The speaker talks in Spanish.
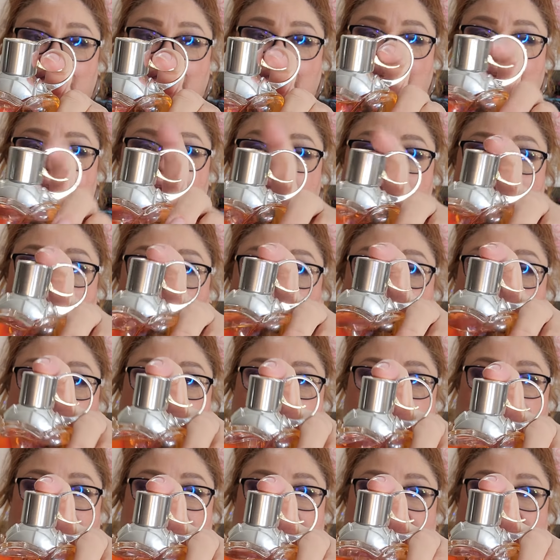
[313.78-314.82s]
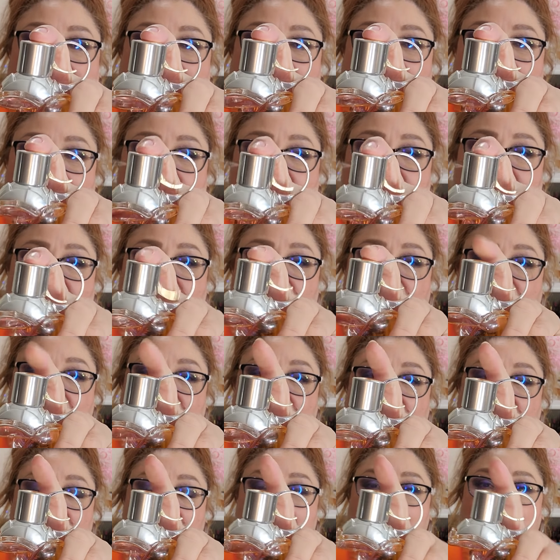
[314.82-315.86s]
y la otra es aquí.
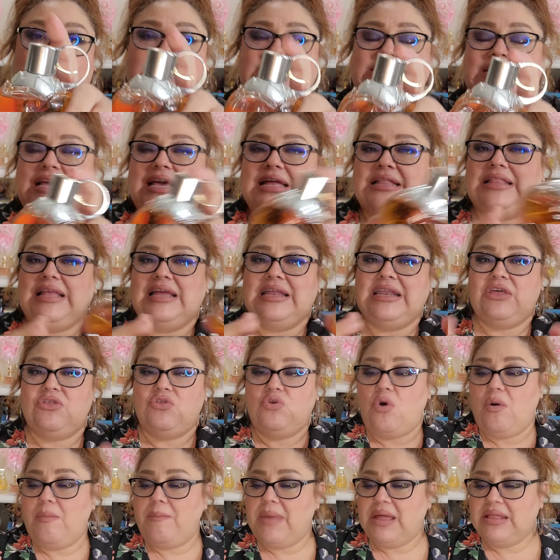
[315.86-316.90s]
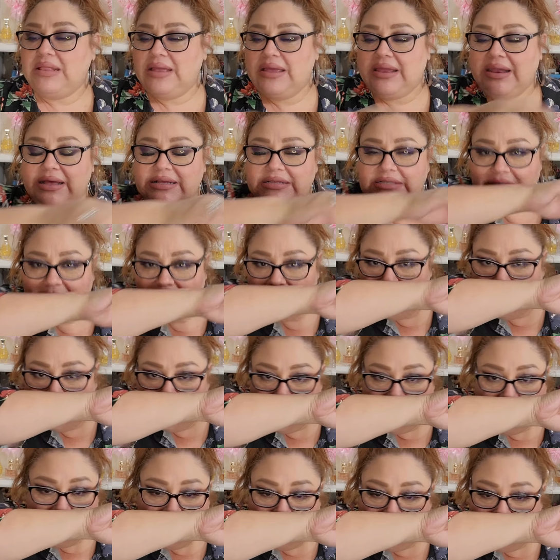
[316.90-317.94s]
Así que tiene dos maneras
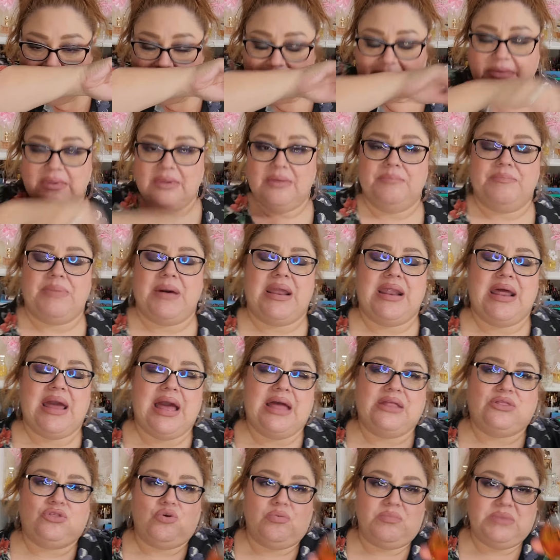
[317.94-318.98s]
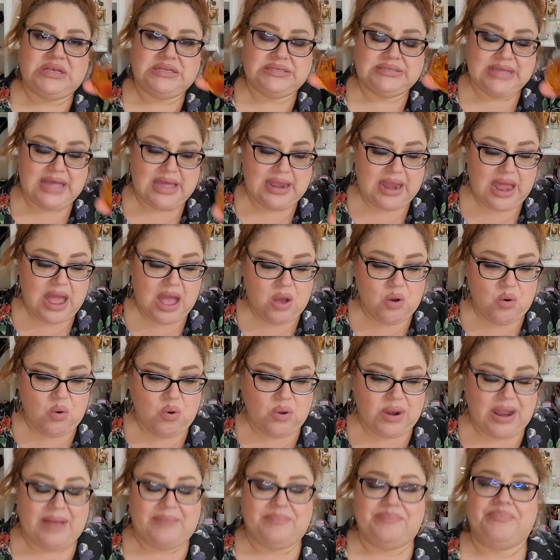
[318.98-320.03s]
para atomizar.
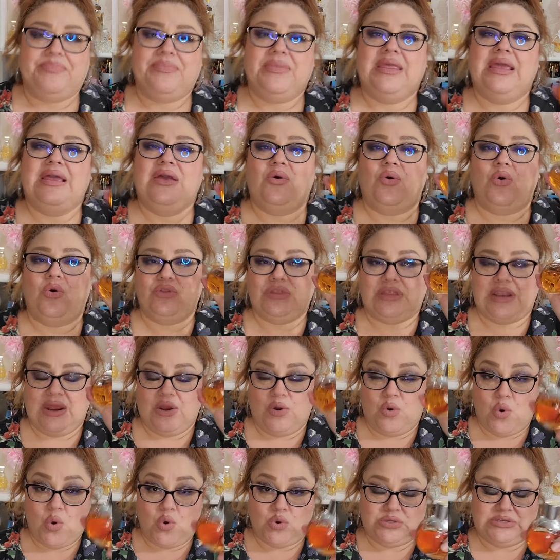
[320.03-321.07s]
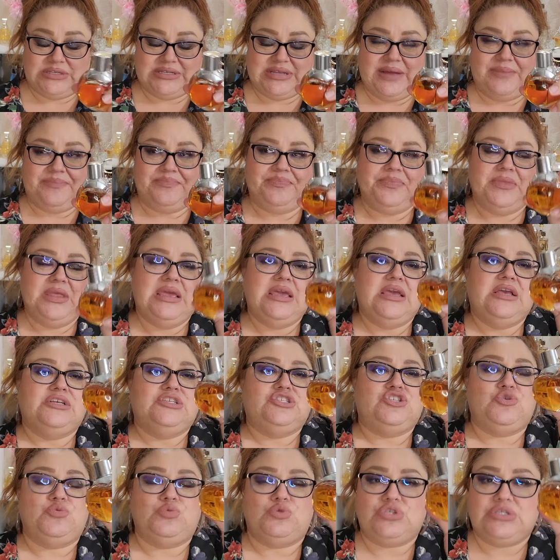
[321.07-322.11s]
Ahora, otra cosa,
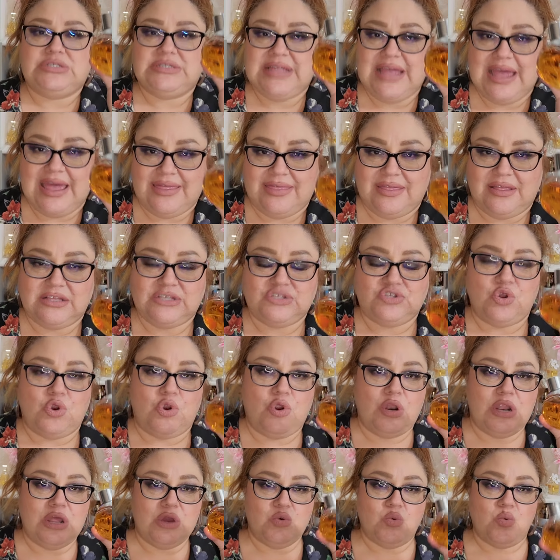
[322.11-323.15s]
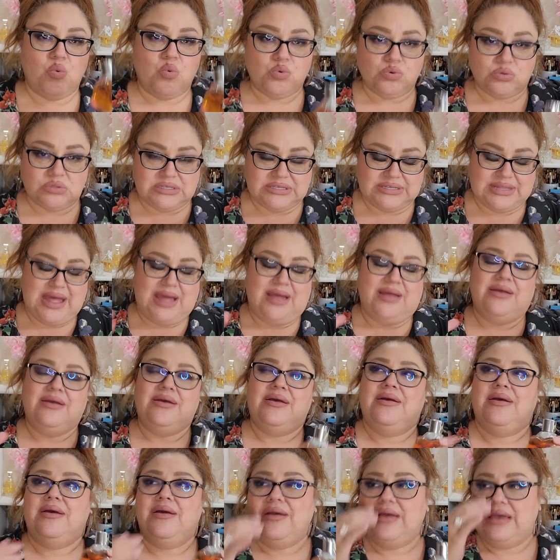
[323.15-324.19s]
si usted solo le gusta
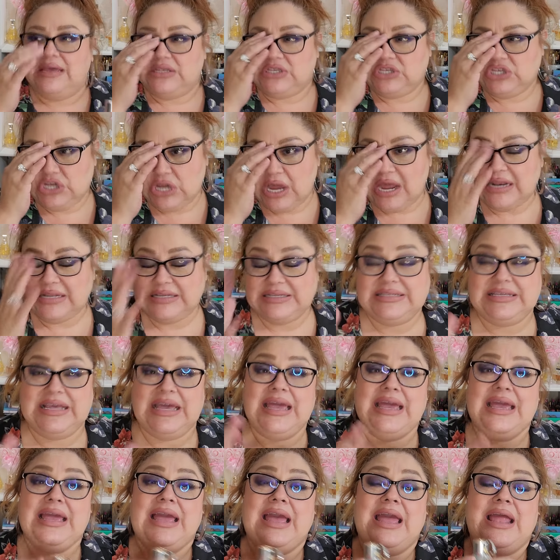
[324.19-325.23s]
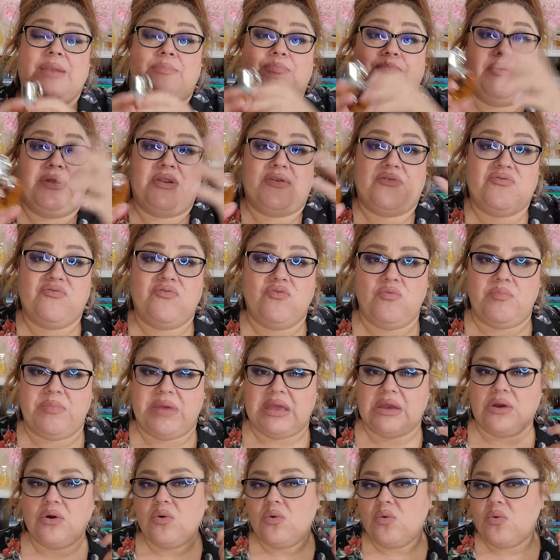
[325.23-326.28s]
echarse el
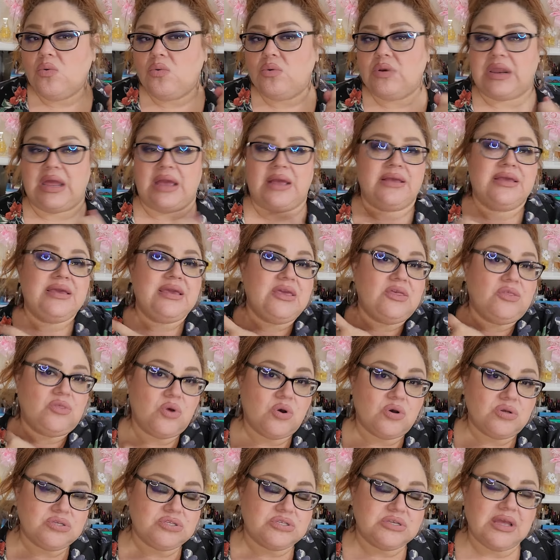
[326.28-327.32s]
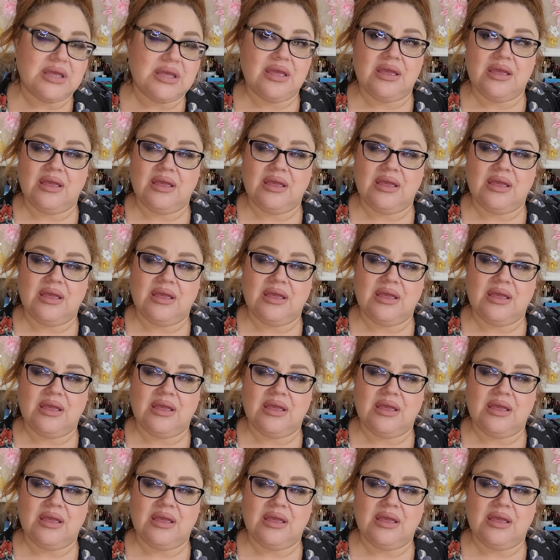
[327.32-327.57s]
perfume, una y dos,